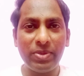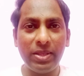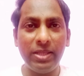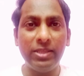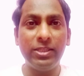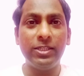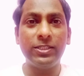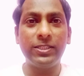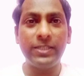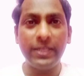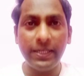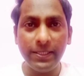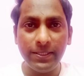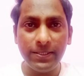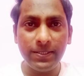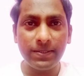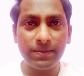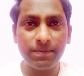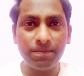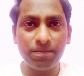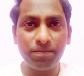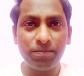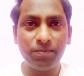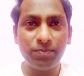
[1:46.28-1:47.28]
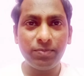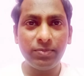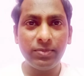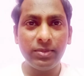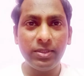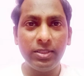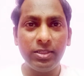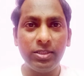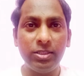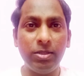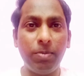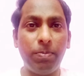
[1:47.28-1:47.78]
in the sense
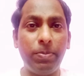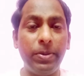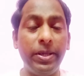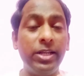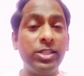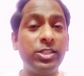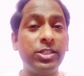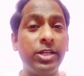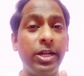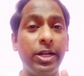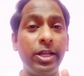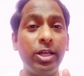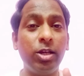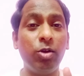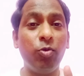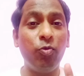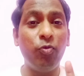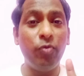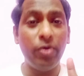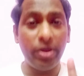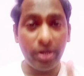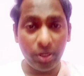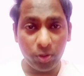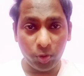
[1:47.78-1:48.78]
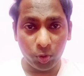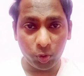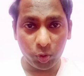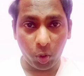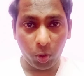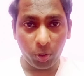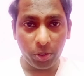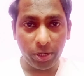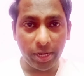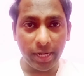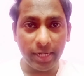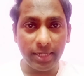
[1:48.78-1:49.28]
the player is getting a very good
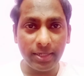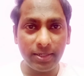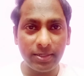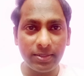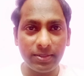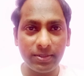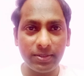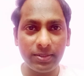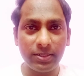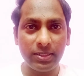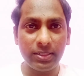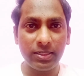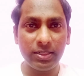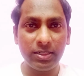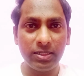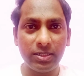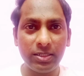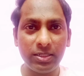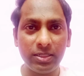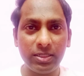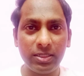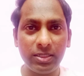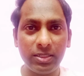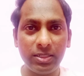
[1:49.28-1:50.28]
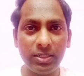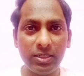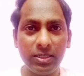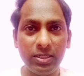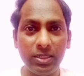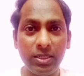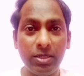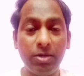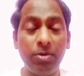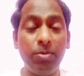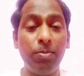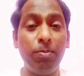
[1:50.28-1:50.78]

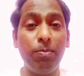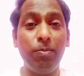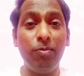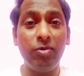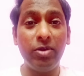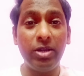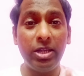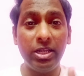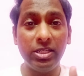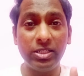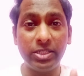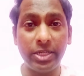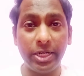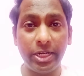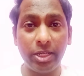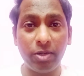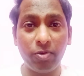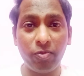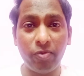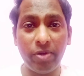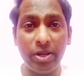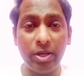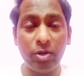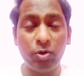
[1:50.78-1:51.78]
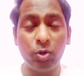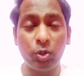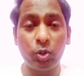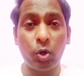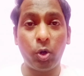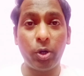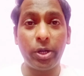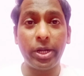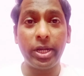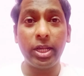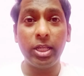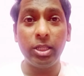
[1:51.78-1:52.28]
contract he is getting a very good
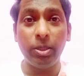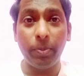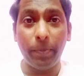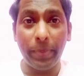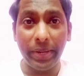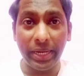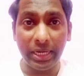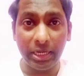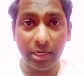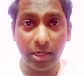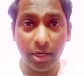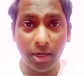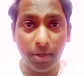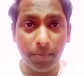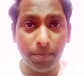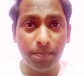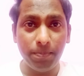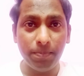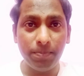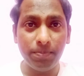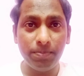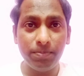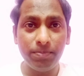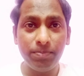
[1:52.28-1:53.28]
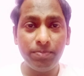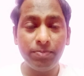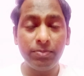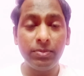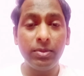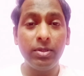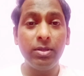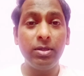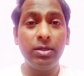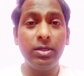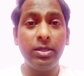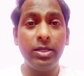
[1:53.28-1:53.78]
contract in the big club
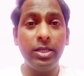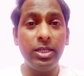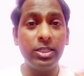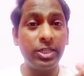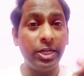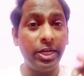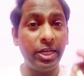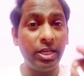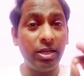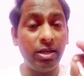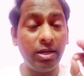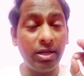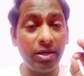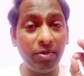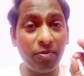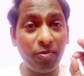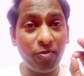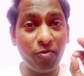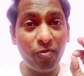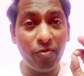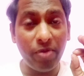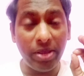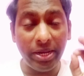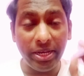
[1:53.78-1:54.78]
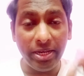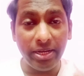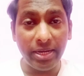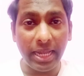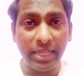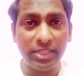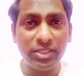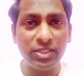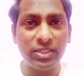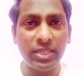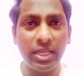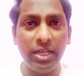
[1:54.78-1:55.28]
he's getting a very
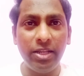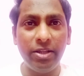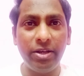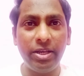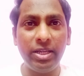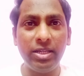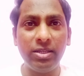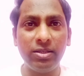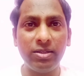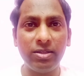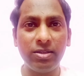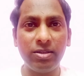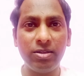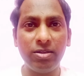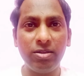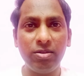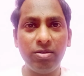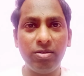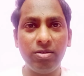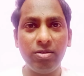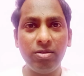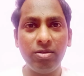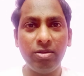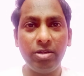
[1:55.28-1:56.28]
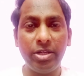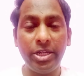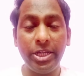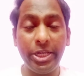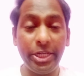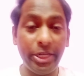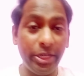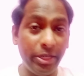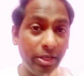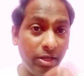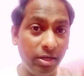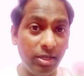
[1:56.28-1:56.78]
nice salary
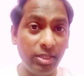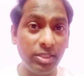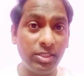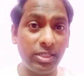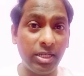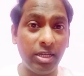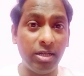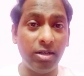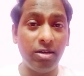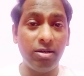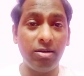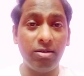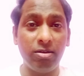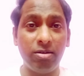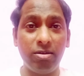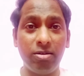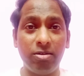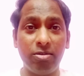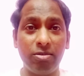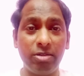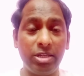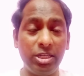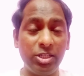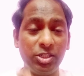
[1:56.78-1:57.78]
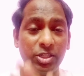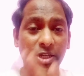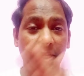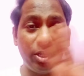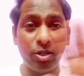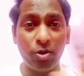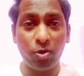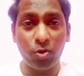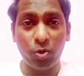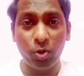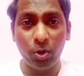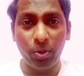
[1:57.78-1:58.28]
yearly uh, he's
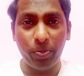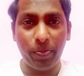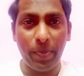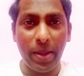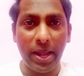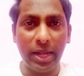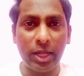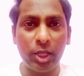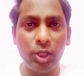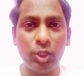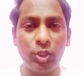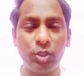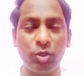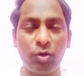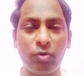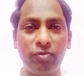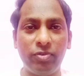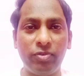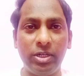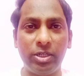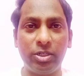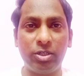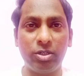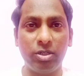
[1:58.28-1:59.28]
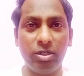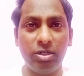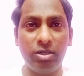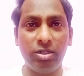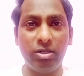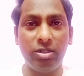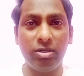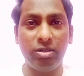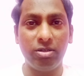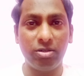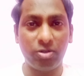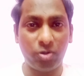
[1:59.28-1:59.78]
getting a good package of that
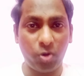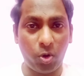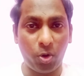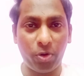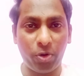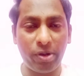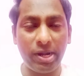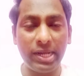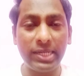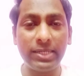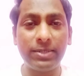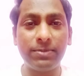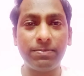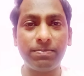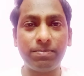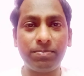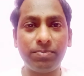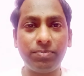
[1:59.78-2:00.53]
uh, contract